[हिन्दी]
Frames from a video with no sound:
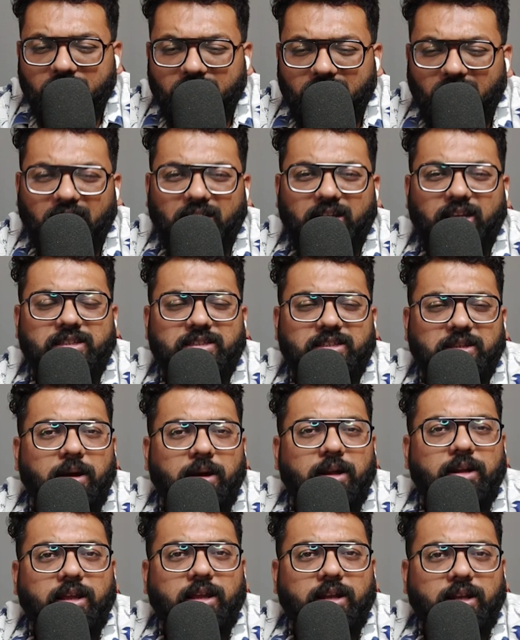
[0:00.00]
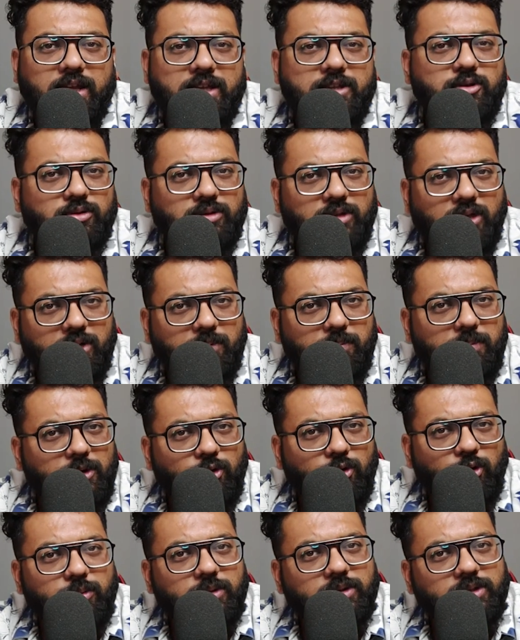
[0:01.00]
तर्क इस्तेमाल कर रहे हैं जो तर्क
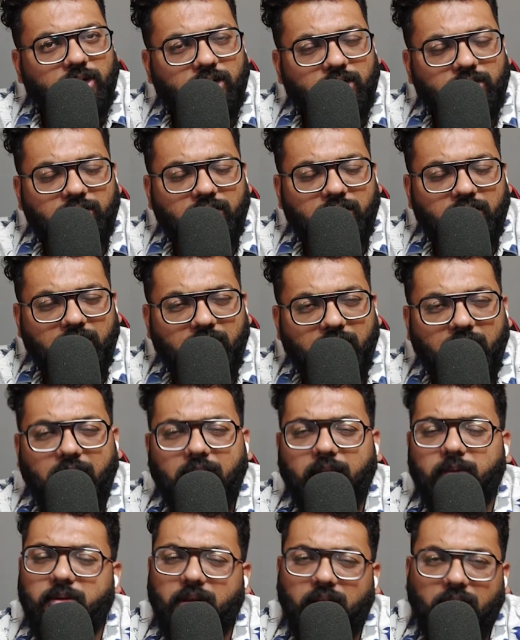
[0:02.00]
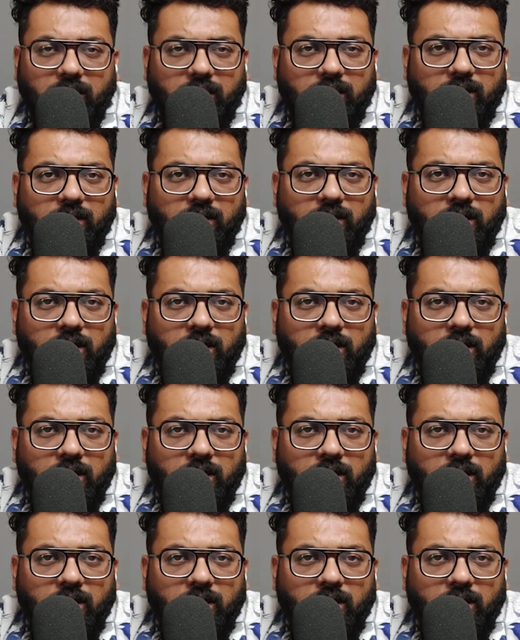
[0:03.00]
बिल्कुल भी तर्क देने के लायक भी नहीं है